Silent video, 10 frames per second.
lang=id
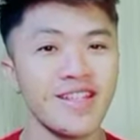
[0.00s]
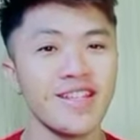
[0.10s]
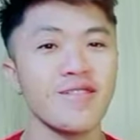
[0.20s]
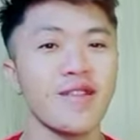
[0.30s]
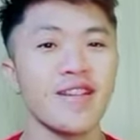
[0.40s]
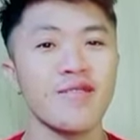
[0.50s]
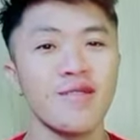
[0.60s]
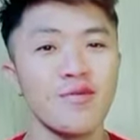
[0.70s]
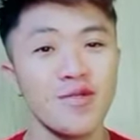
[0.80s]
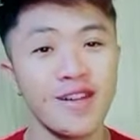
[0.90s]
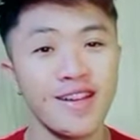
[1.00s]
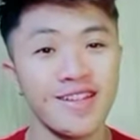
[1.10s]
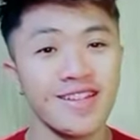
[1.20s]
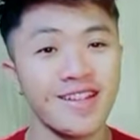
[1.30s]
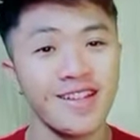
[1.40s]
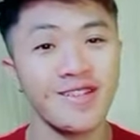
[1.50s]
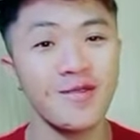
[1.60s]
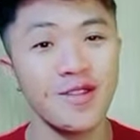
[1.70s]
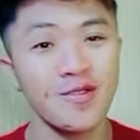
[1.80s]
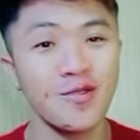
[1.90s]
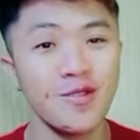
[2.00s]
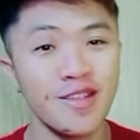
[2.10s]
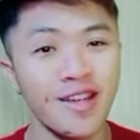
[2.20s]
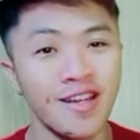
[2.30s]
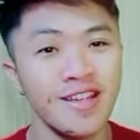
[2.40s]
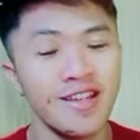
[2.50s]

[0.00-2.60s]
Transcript: saya Fenawan Putra di channel Ajudan Sultan.